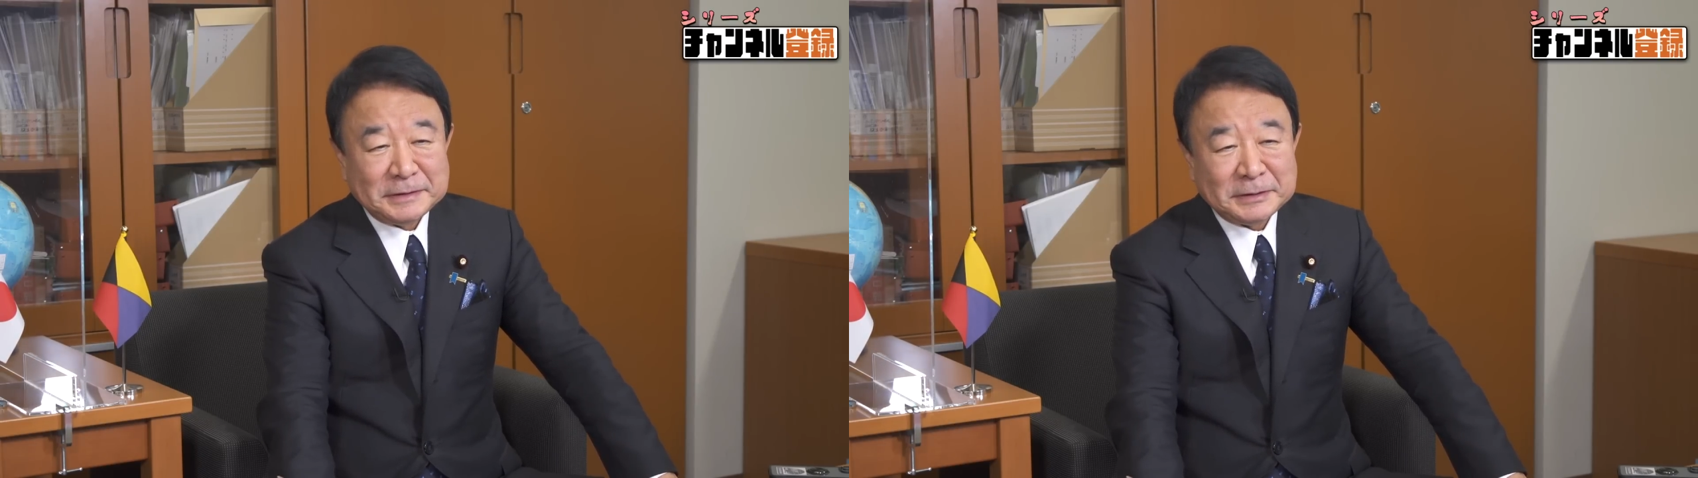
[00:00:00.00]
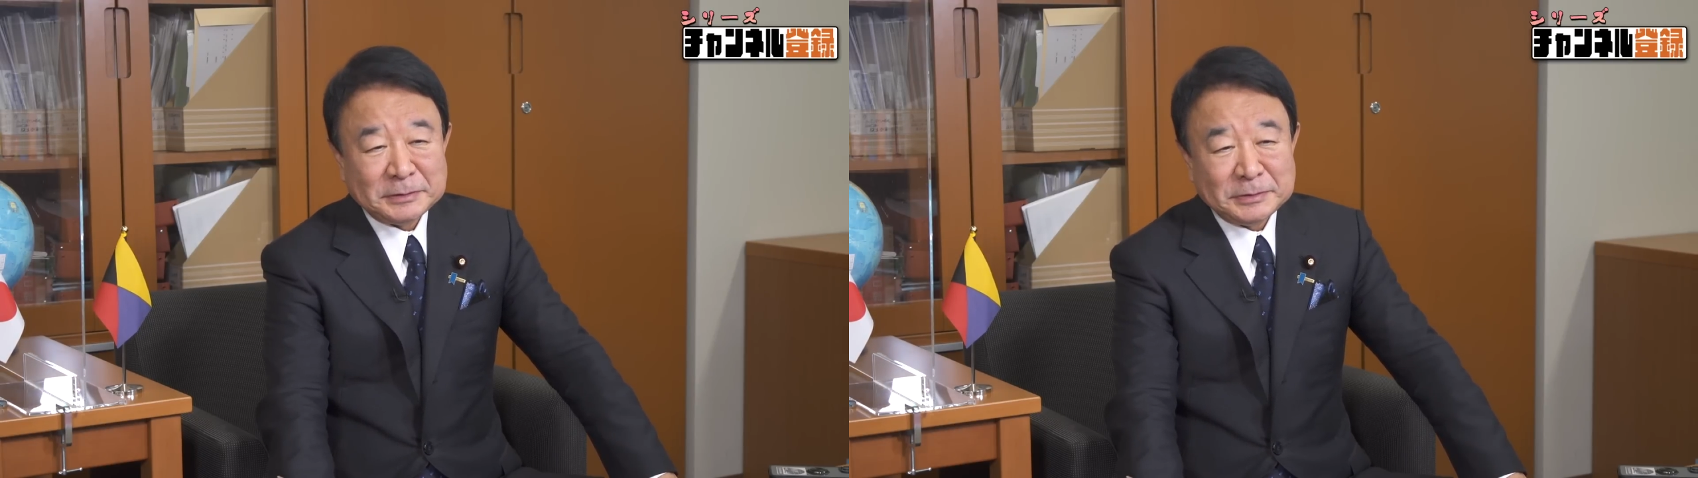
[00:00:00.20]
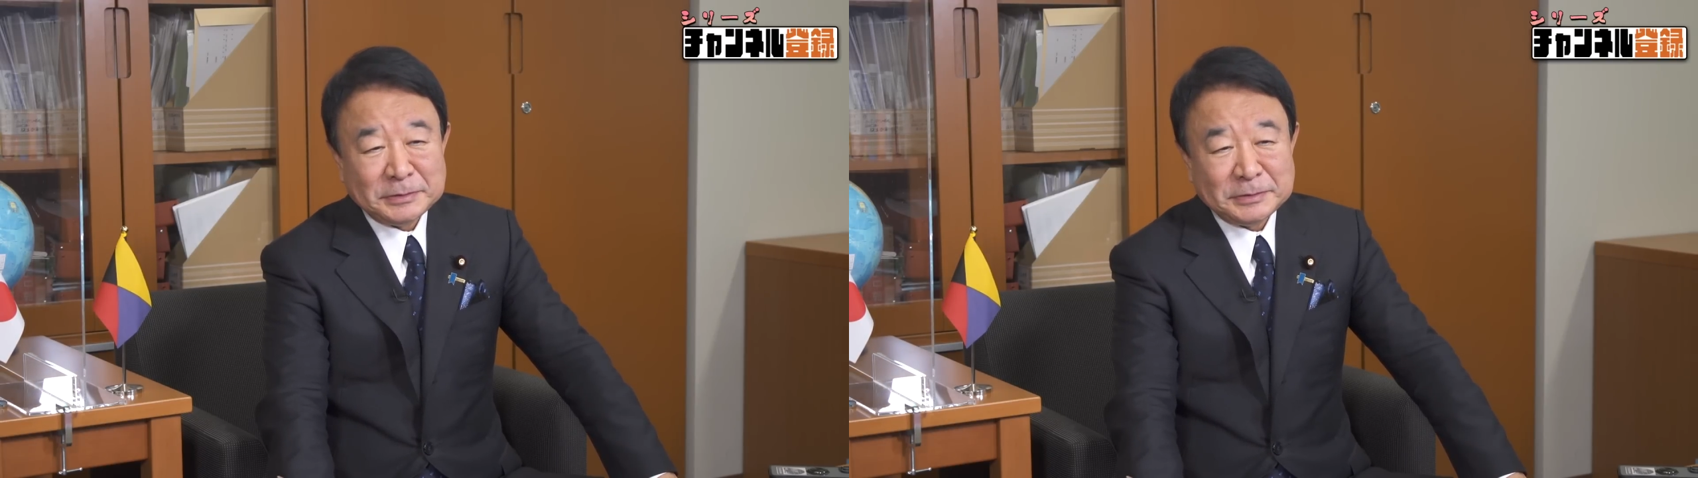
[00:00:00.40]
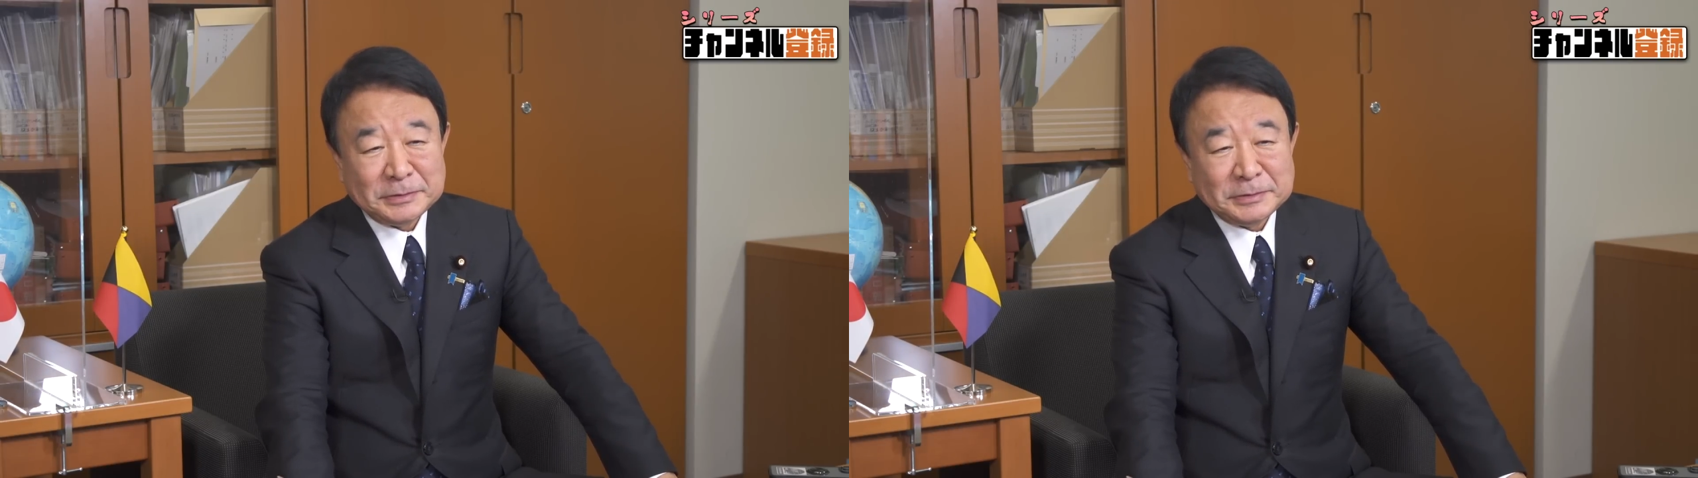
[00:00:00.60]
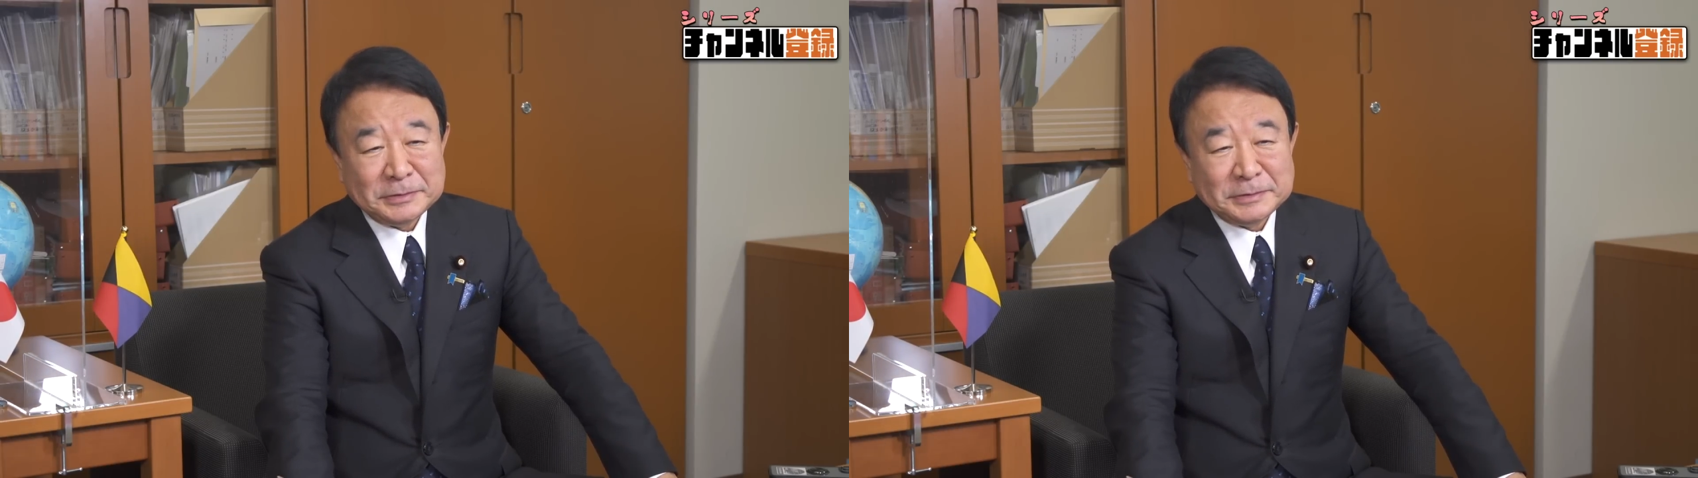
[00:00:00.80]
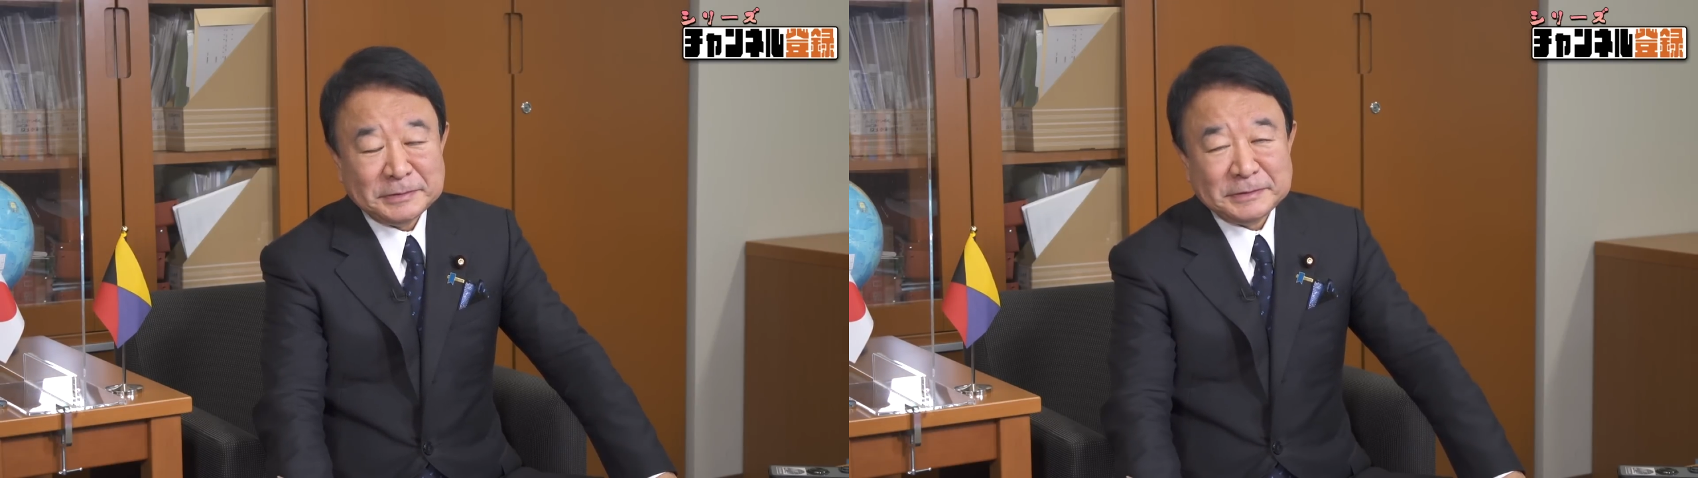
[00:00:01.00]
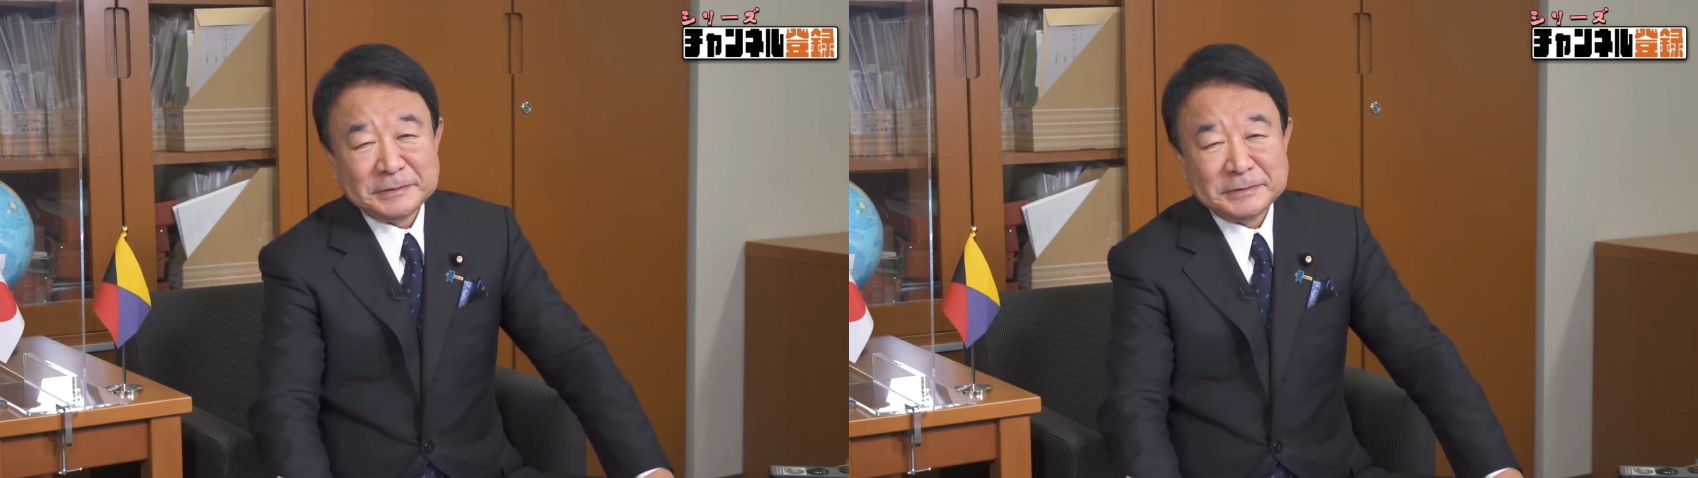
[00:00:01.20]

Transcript: あの